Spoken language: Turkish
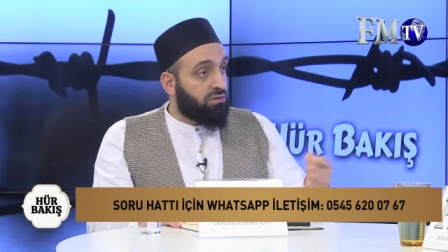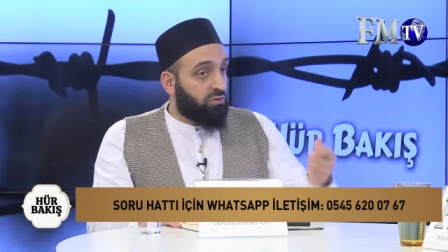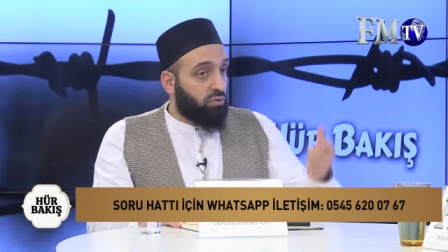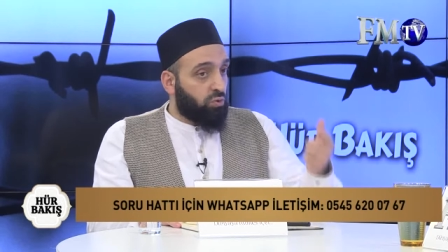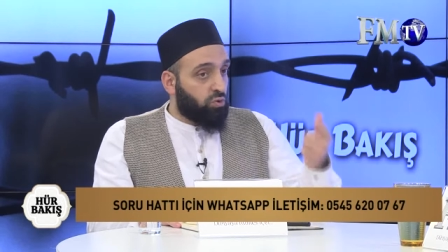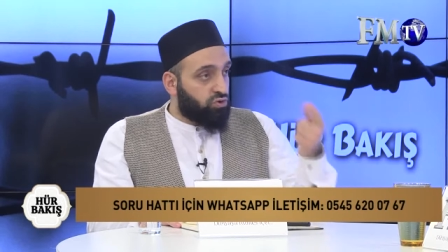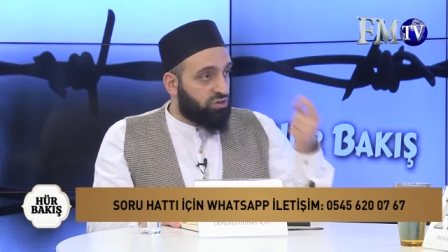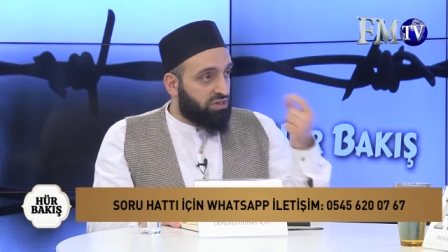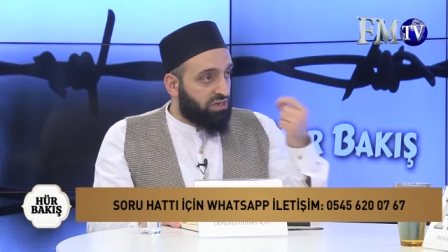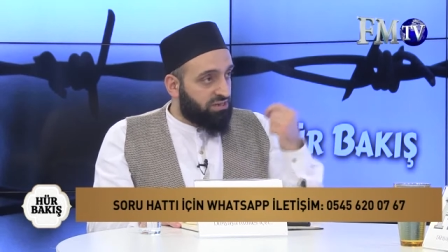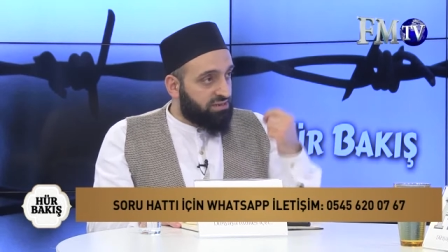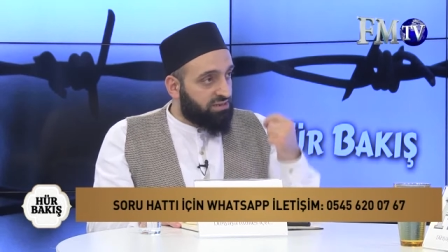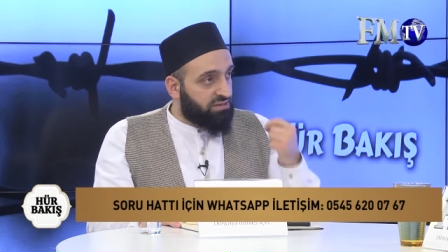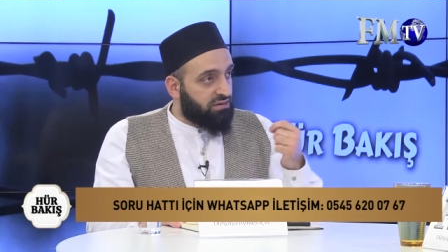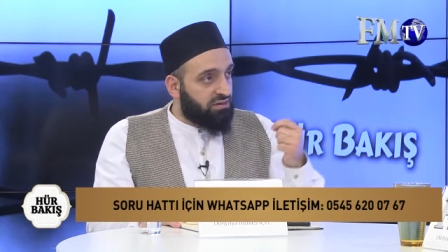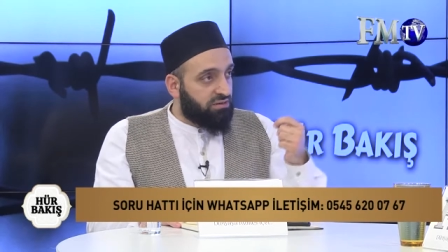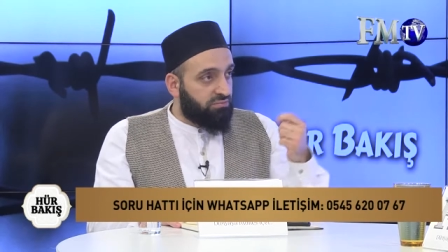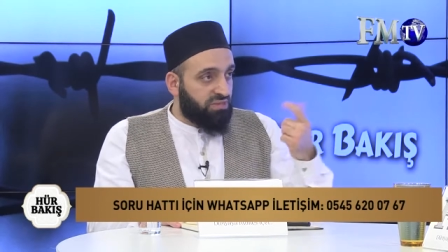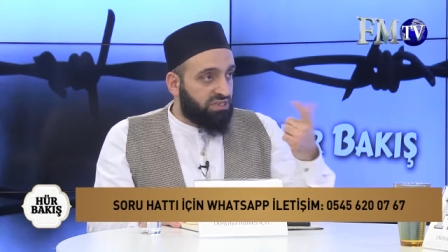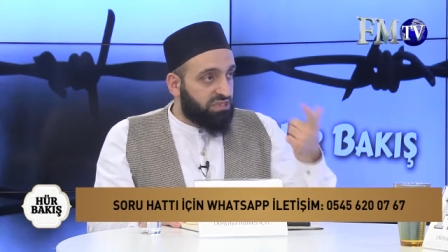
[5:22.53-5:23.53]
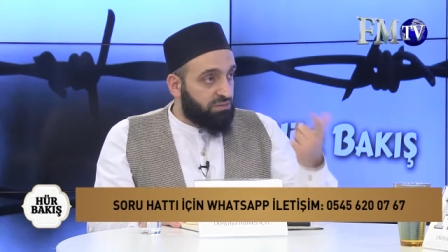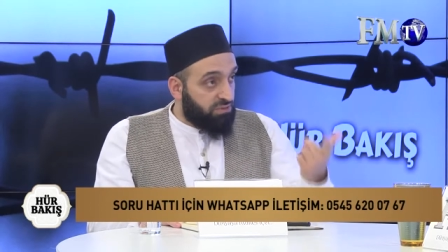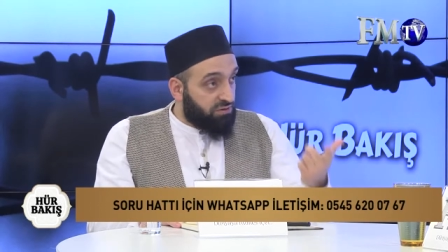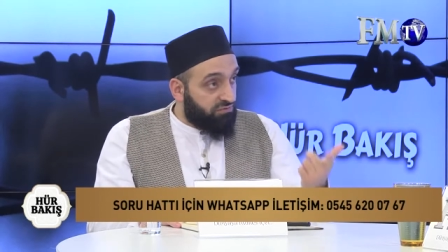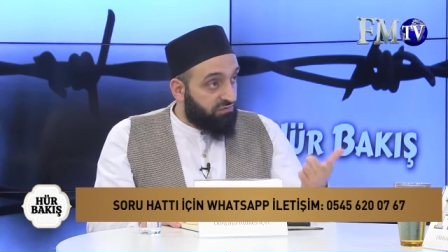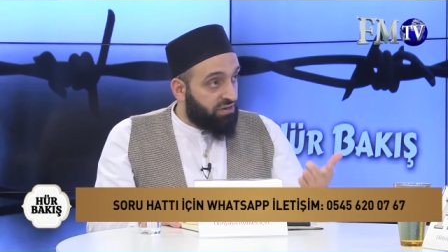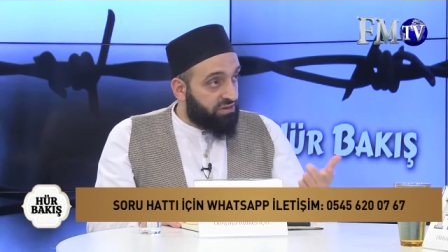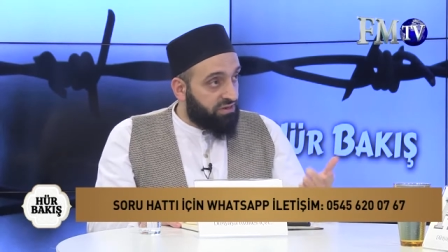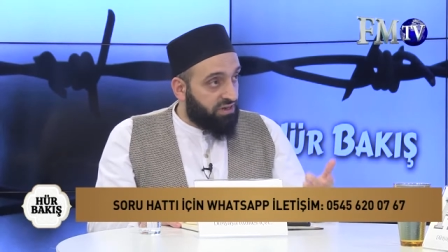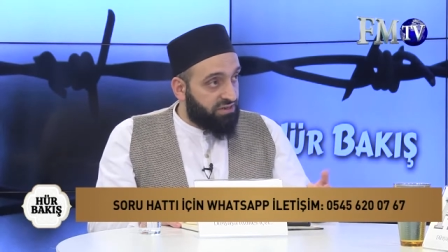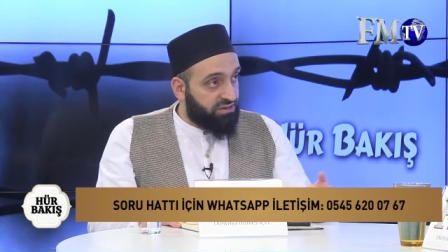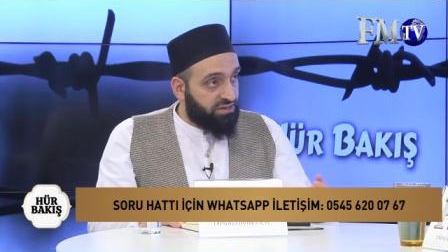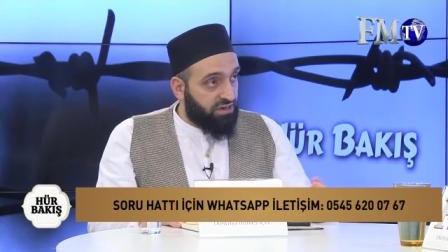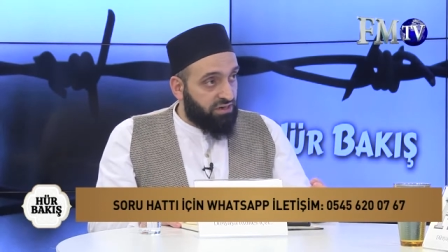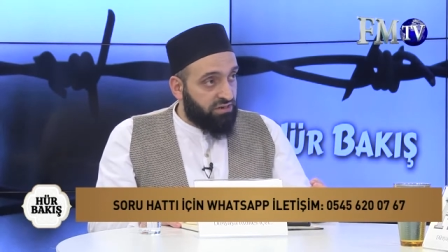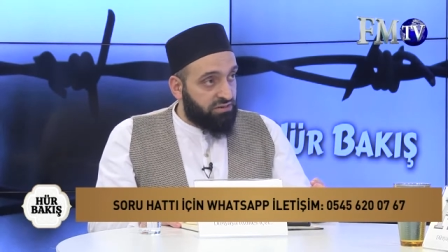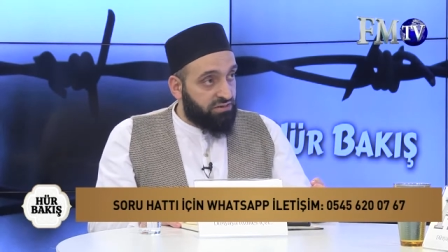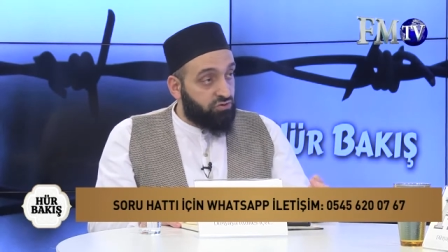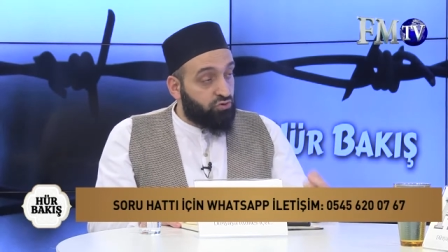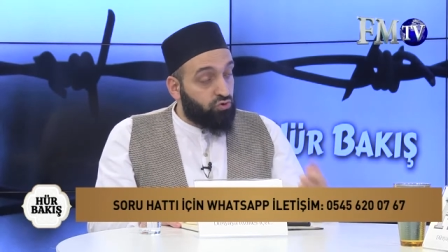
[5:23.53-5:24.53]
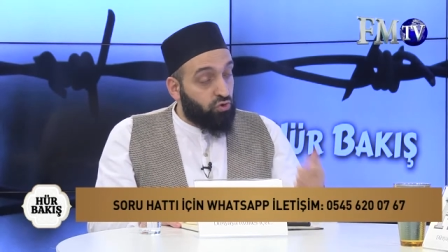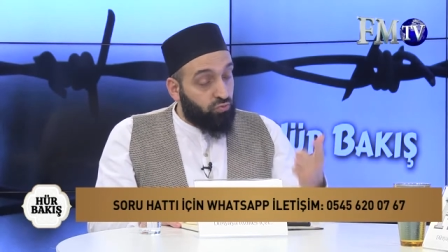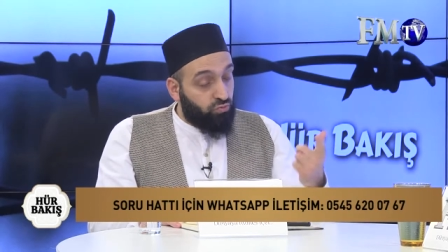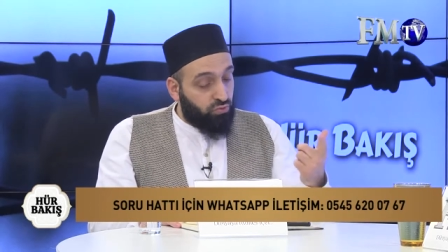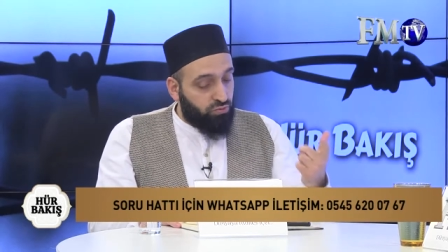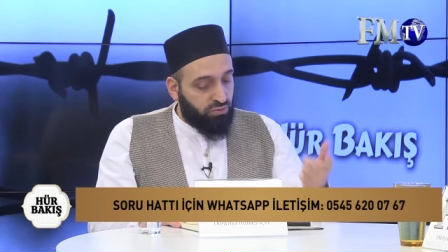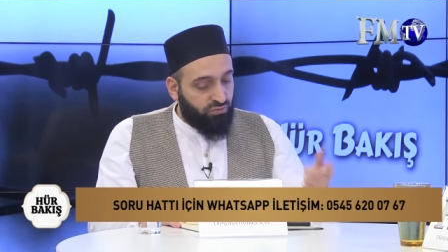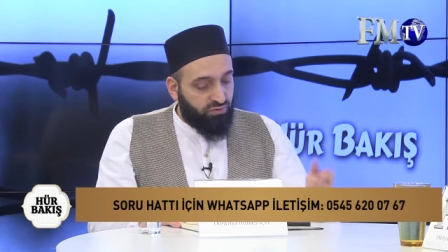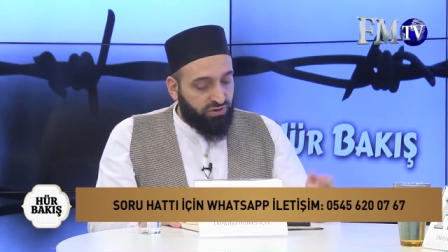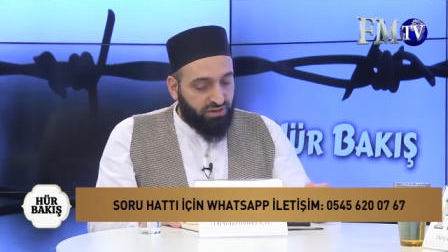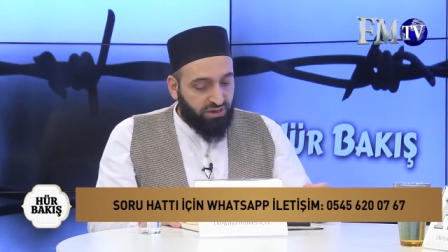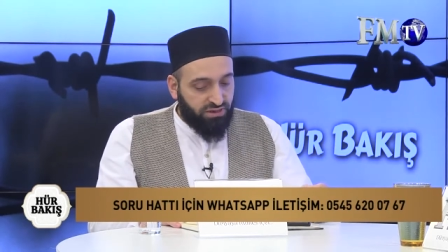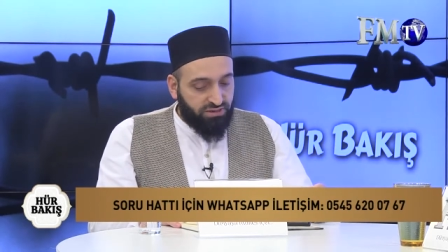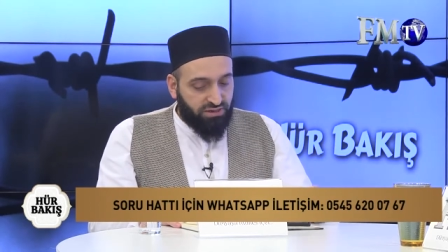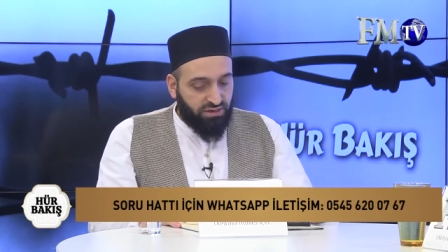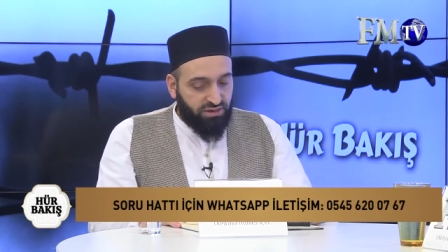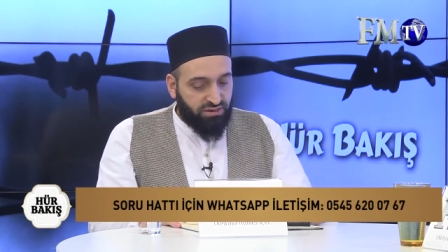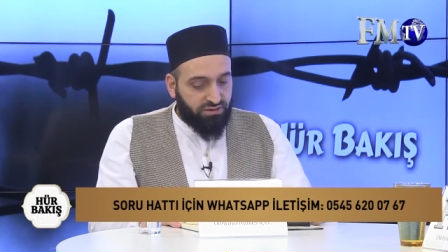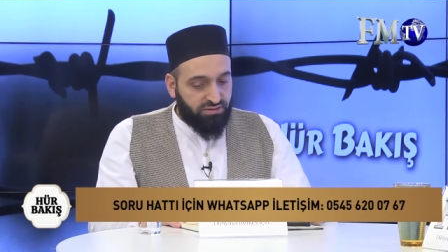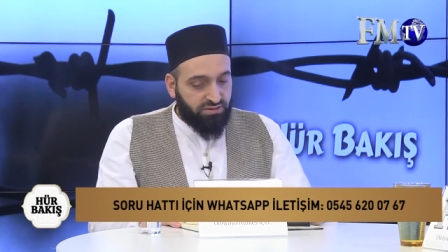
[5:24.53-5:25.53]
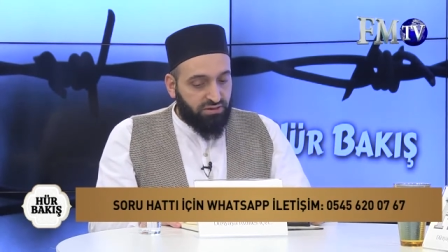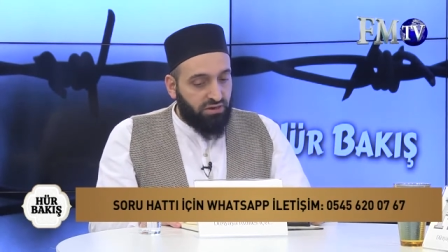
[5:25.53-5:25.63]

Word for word: gözlerini sakınması bir fedakarlıktır. Çok büyük bir fedakarlıktır.